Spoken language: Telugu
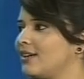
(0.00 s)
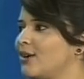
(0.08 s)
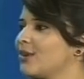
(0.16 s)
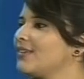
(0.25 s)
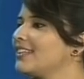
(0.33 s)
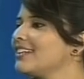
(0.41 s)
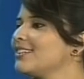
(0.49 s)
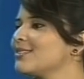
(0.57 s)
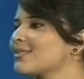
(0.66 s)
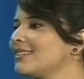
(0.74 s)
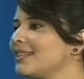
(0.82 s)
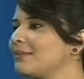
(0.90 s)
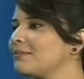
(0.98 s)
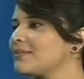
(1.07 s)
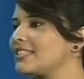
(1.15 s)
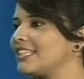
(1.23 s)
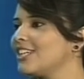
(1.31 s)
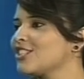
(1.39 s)
ఒక విధంగా చూసుకుంటే
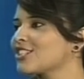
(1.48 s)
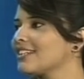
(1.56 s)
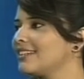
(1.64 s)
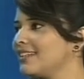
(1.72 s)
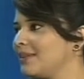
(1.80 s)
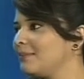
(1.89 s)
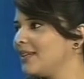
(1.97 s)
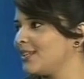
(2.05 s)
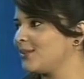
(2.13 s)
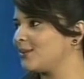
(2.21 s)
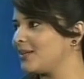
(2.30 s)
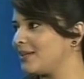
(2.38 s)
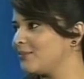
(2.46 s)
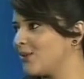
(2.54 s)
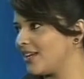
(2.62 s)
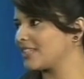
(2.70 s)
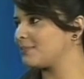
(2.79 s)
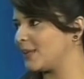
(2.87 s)
శిరీష్ కంటే మీరు
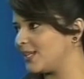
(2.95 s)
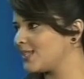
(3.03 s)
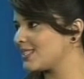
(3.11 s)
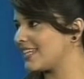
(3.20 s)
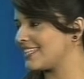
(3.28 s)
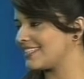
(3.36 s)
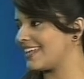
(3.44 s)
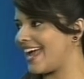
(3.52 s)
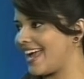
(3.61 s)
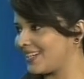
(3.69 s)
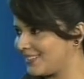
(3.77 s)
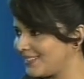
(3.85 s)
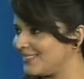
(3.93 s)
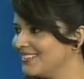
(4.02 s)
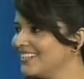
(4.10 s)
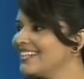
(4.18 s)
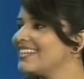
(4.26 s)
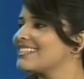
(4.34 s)
మోర్ ఎక్స్పీరియన్స్డ్ యాజ్ అన్ యాక్టర్
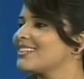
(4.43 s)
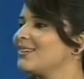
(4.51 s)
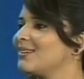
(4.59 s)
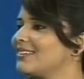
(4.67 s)
సో